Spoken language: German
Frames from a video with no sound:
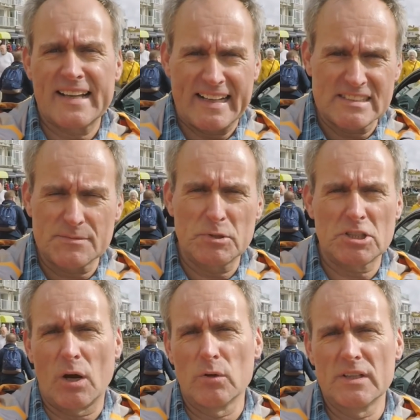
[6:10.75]
ganz
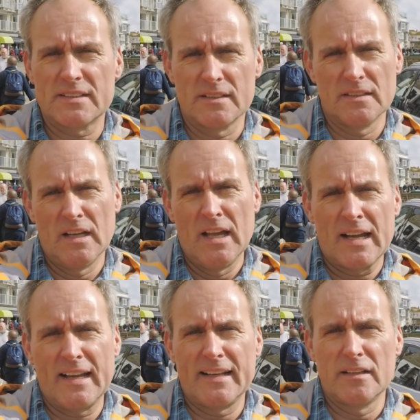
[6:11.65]
beschauliche
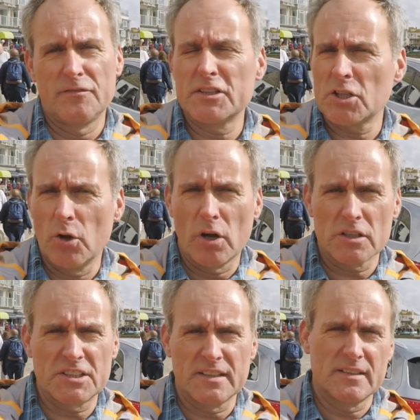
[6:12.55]
kleine
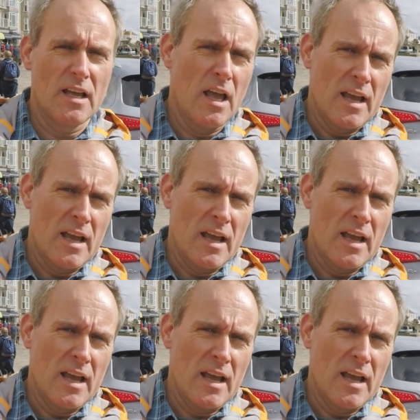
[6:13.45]
Fischerörtchen,